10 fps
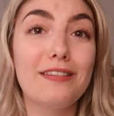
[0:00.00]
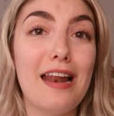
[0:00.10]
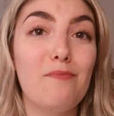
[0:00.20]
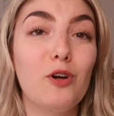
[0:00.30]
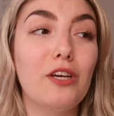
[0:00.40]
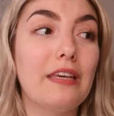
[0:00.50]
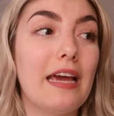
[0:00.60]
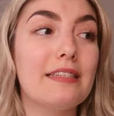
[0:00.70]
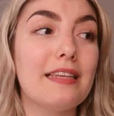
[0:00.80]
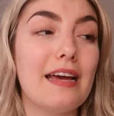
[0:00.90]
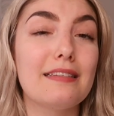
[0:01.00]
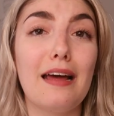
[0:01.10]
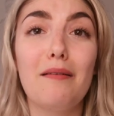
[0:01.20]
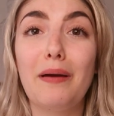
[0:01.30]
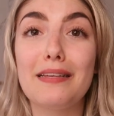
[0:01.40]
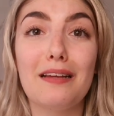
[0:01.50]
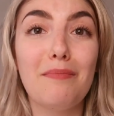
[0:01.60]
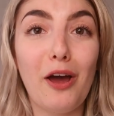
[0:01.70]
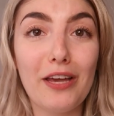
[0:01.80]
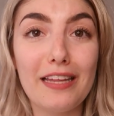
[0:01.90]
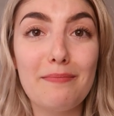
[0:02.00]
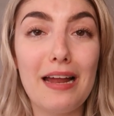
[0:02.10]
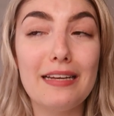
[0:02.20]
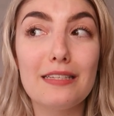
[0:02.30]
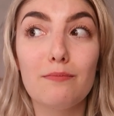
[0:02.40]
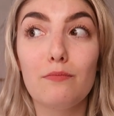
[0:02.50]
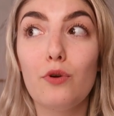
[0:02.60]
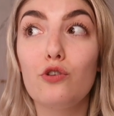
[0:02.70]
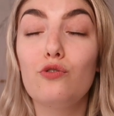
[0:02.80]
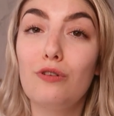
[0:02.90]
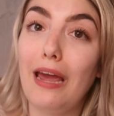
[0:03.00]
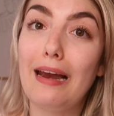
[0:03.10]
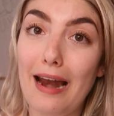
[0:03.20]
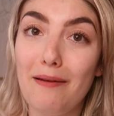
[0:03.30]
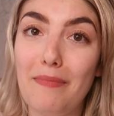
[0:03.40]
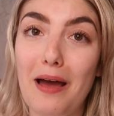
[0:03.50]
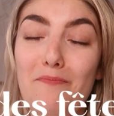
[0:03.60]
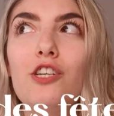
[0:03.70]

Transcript: Si la moi de 15-16 ans, présentement, regarder ma liste, me jugerait clairement.